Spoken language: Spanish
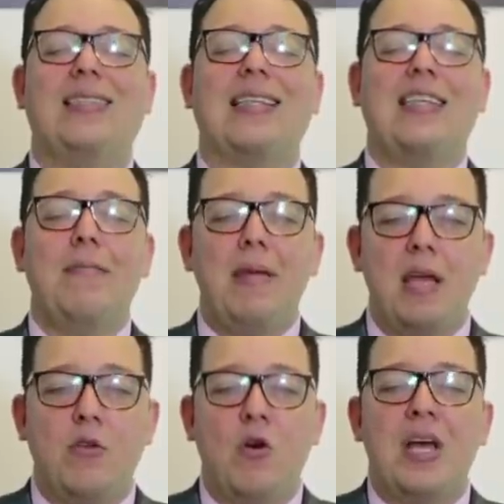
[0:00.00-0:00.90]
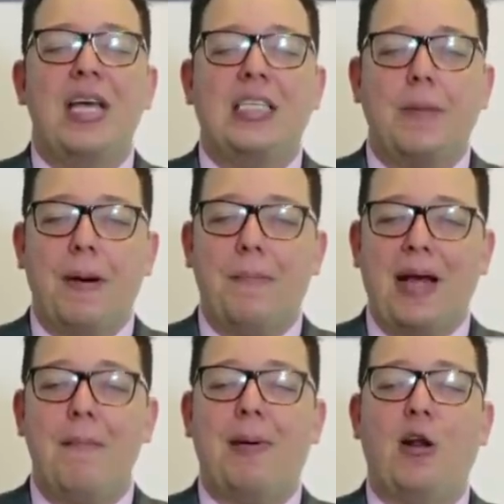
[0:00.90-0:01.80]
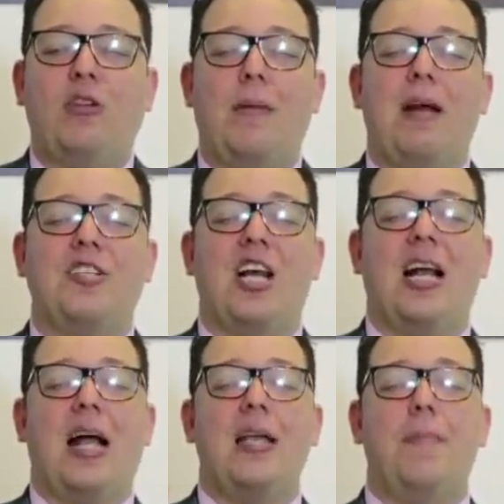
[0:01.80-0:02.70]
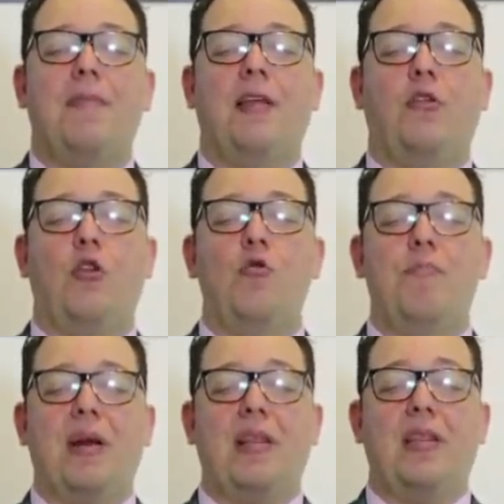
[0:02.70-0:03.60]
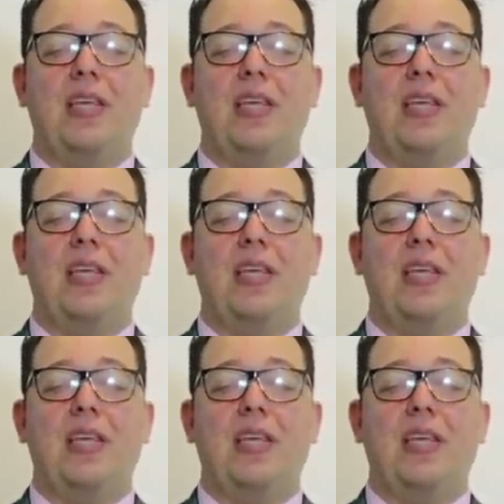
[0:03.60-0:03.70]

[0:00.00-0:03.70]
está sin miedo y se preparan para otra marcha a la calle dentro de un par de